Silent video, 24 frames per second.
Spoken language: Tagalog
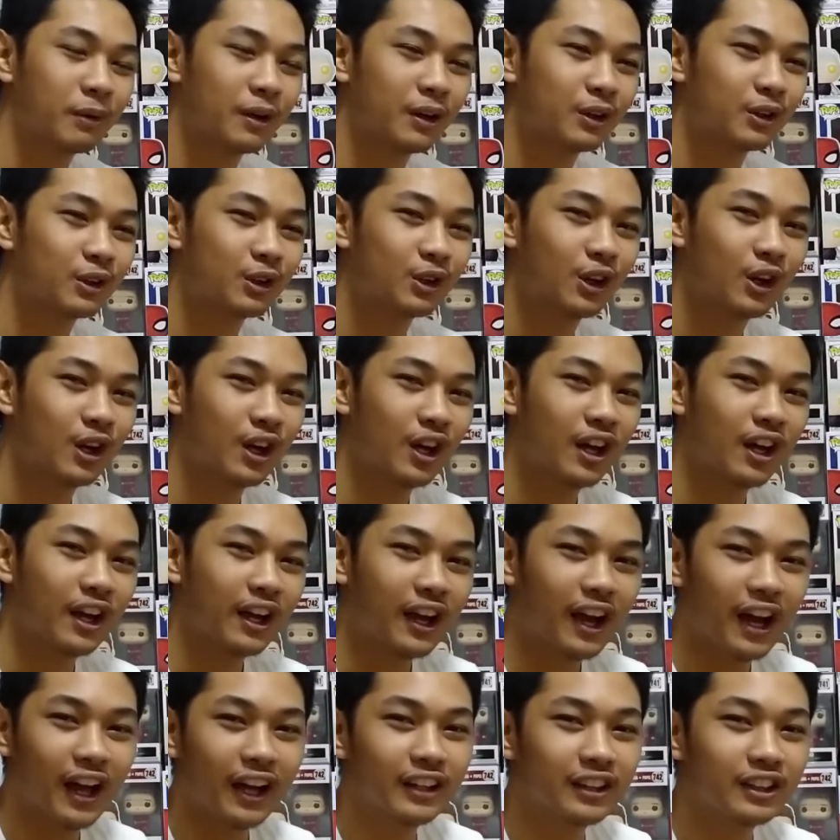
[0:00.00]
Pero
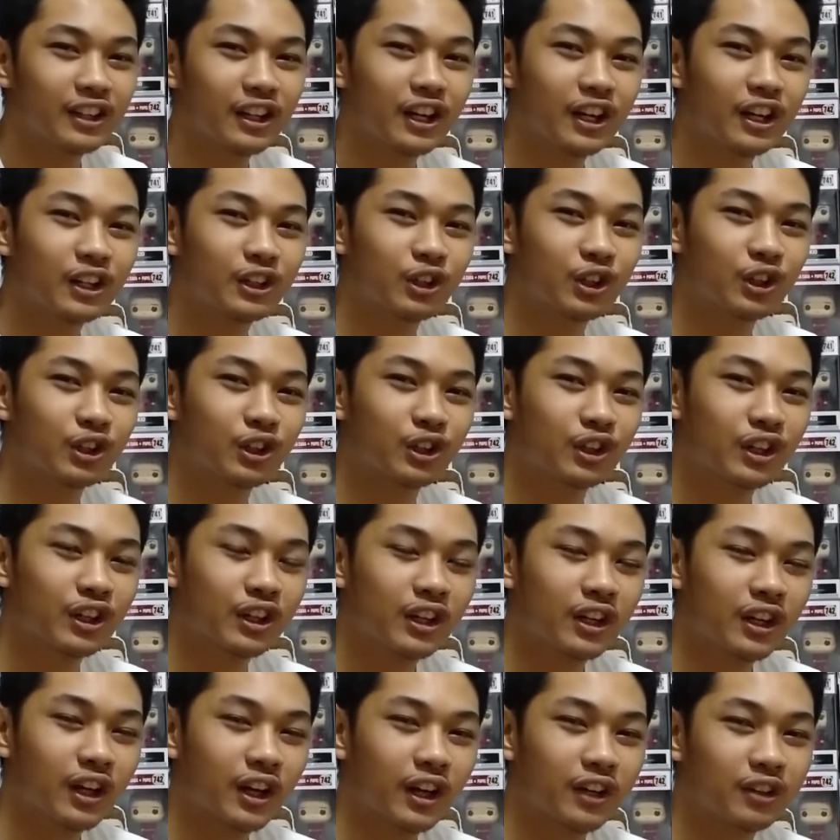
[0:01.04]
kahit na ganun,
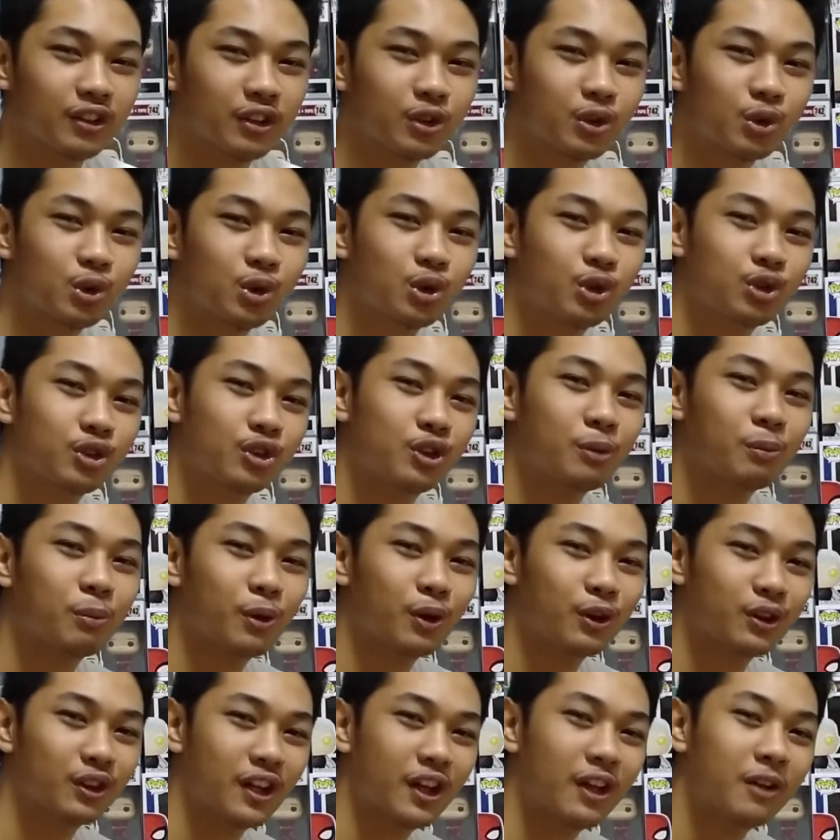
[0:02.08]
ay sa dulo,
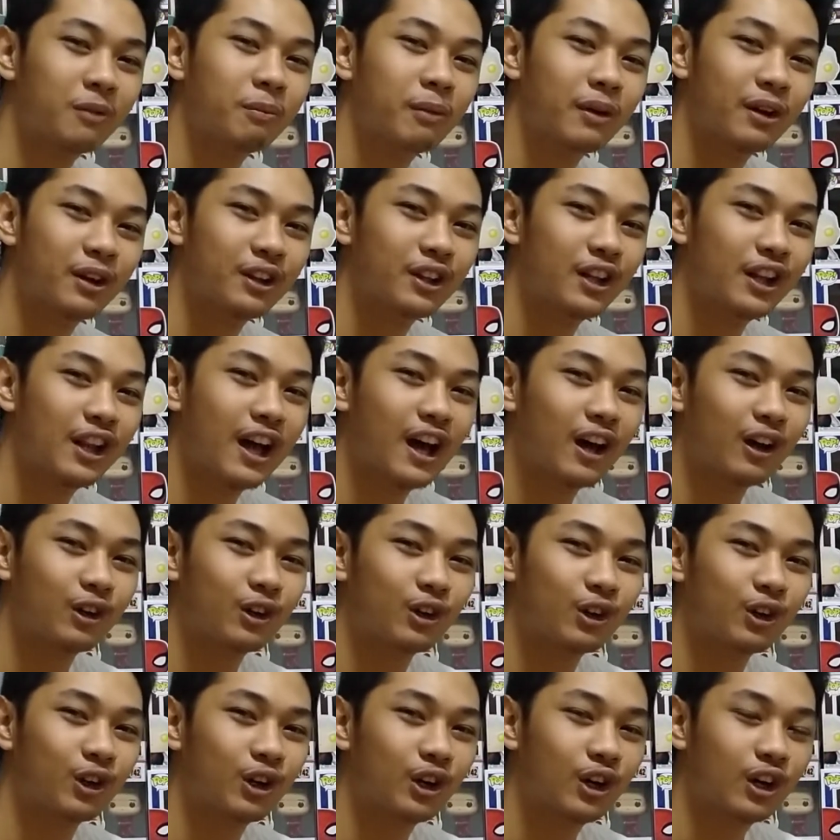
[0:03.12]
sinuportahan pa rin nila
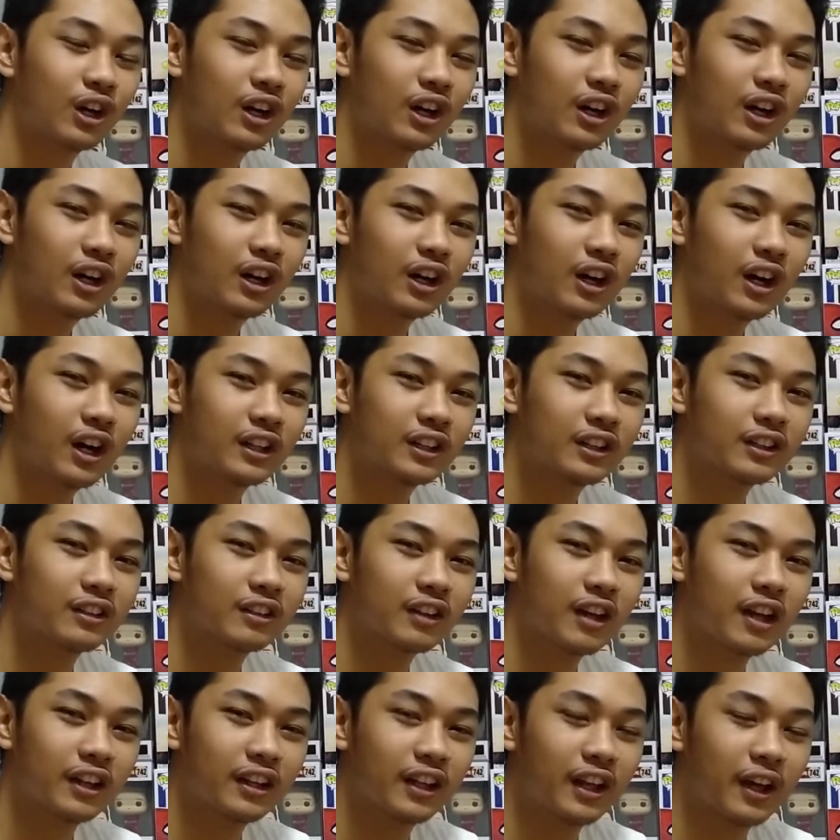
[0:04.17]
ako at
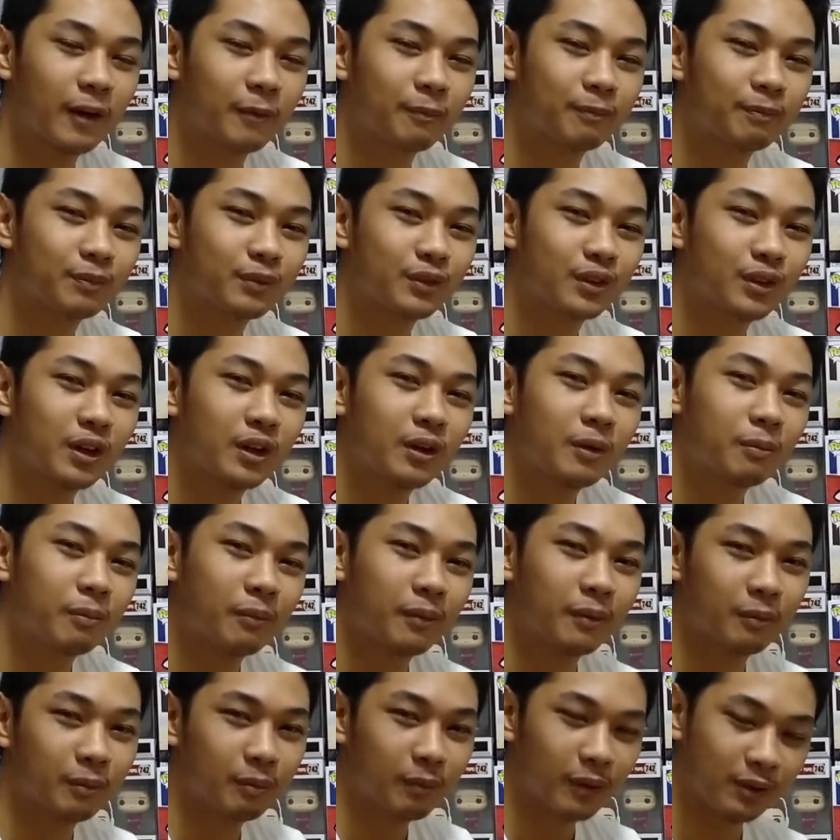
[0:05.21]
sana
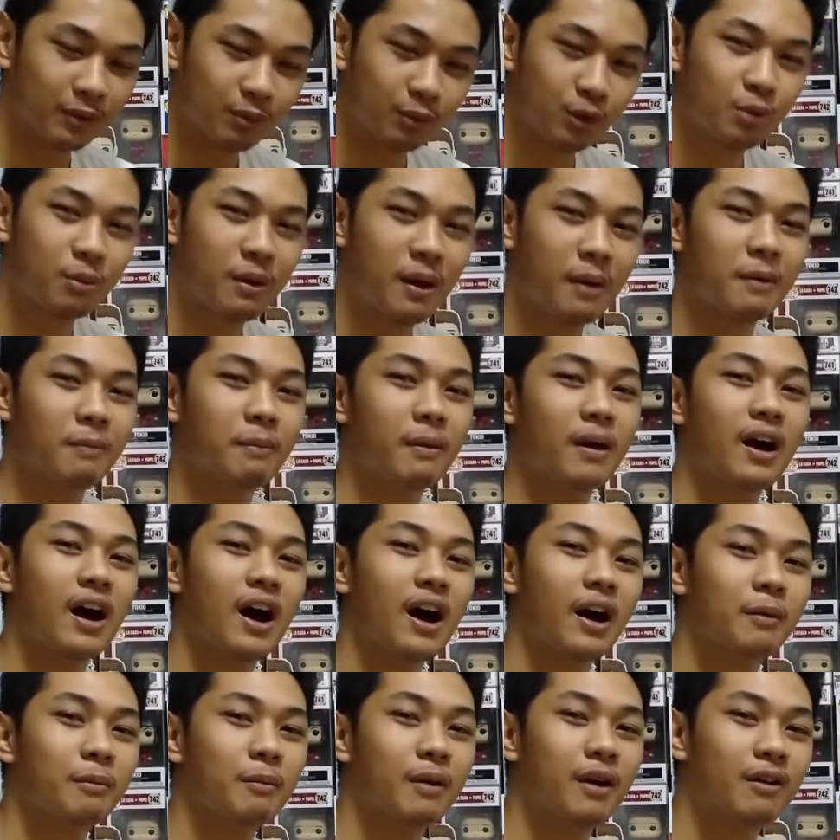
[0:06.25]
mas dumami pa ang
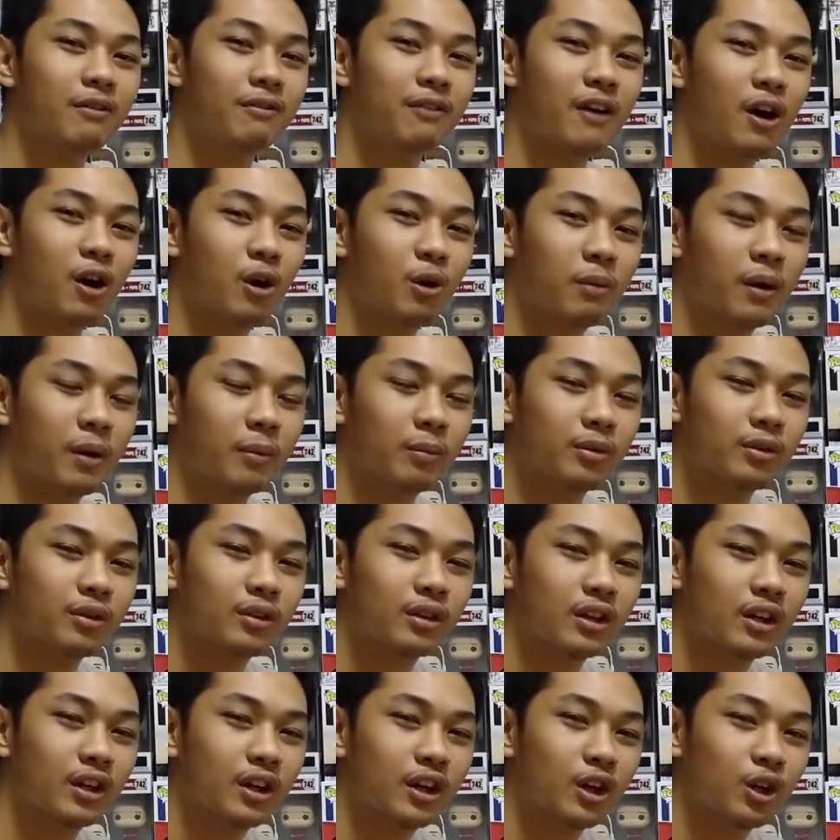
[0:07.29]
aking mga Funko Pops.
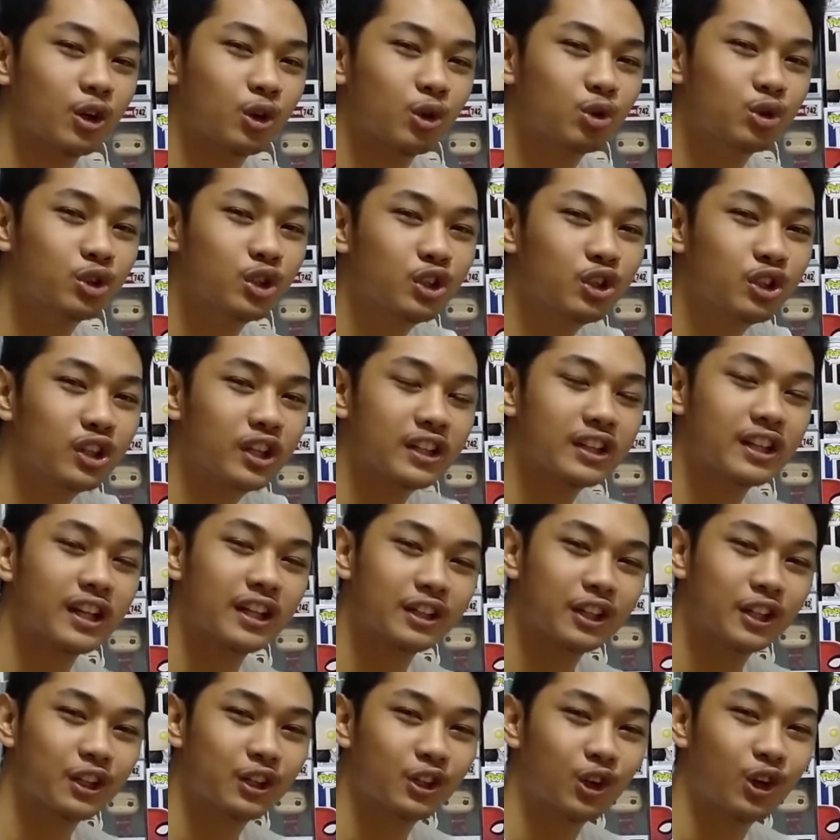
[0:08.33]
Kung di nyo na
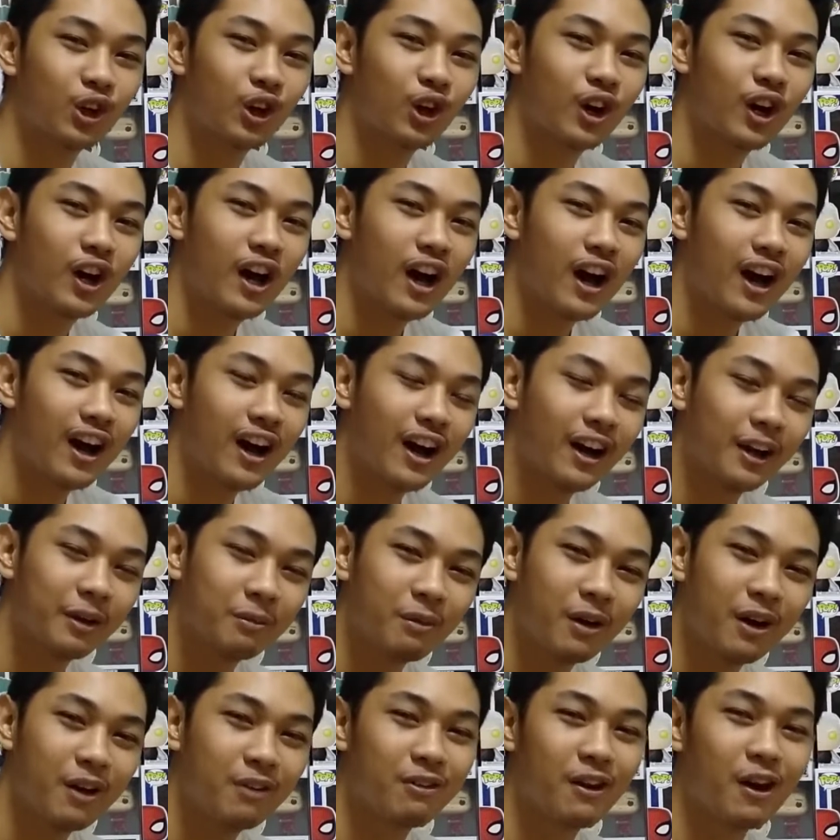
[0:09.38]
itatanong, ang aking
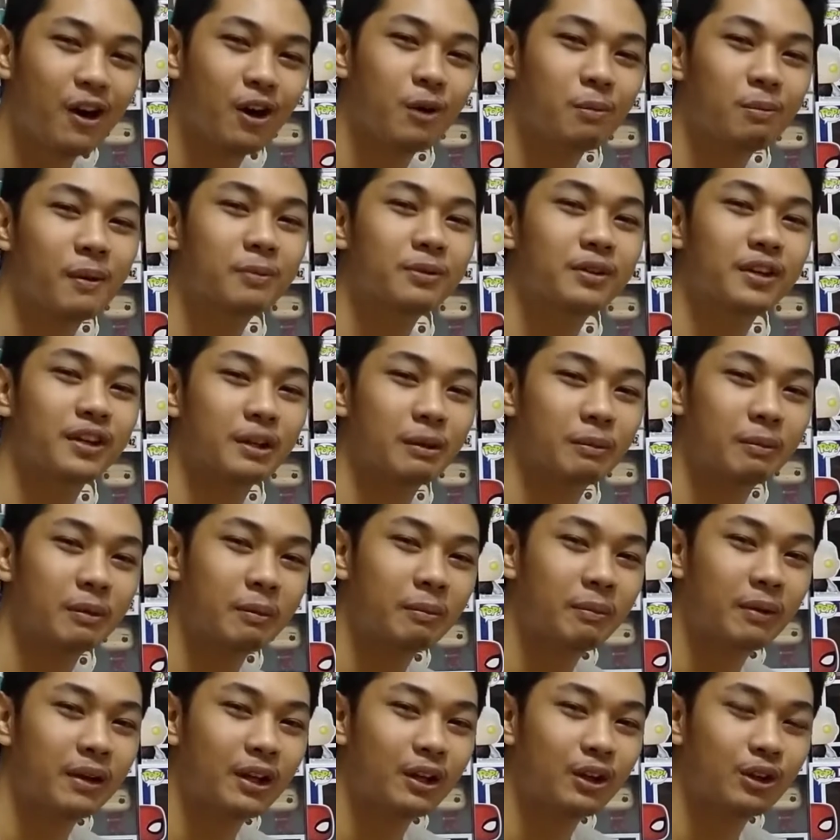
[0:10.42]
mga Funko Pops ay
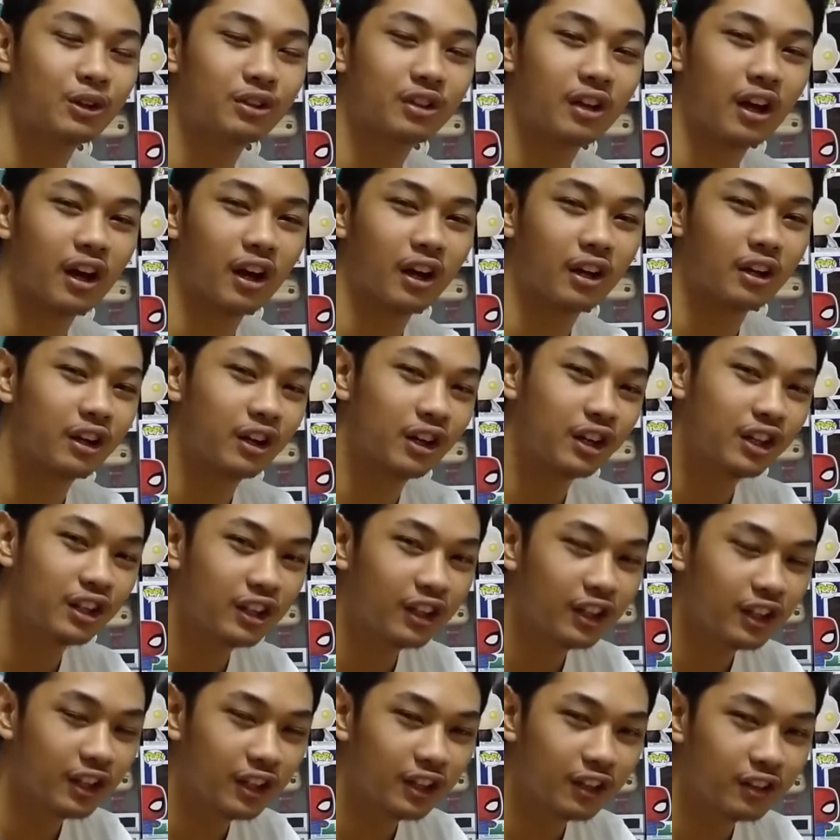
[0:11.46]
nabibili ko sa Green
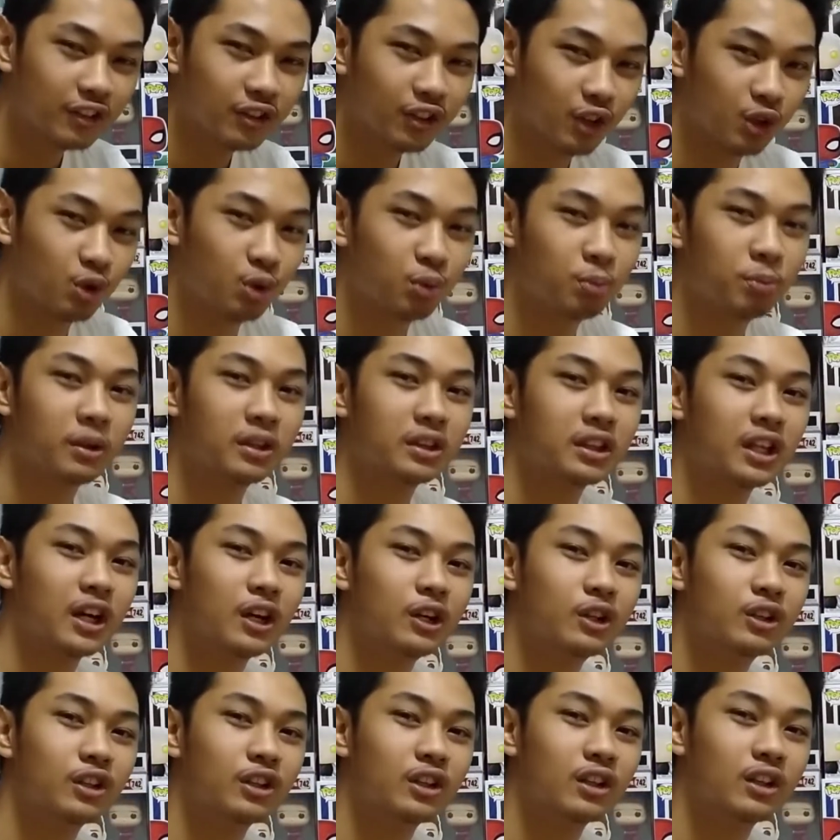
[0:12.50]
Hills, sa UP
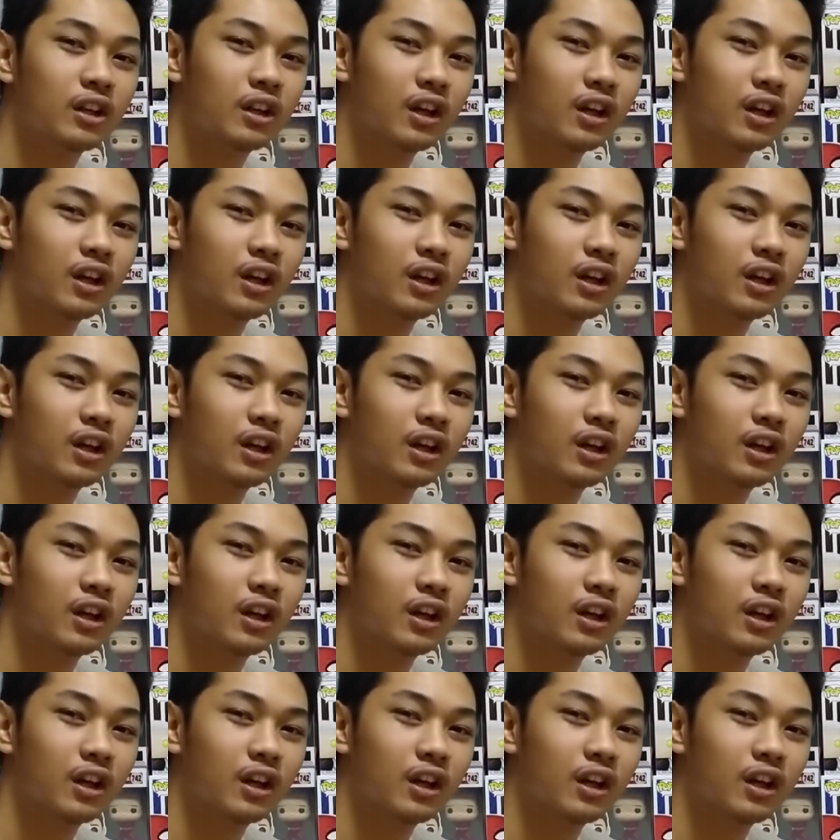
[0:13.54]
Town.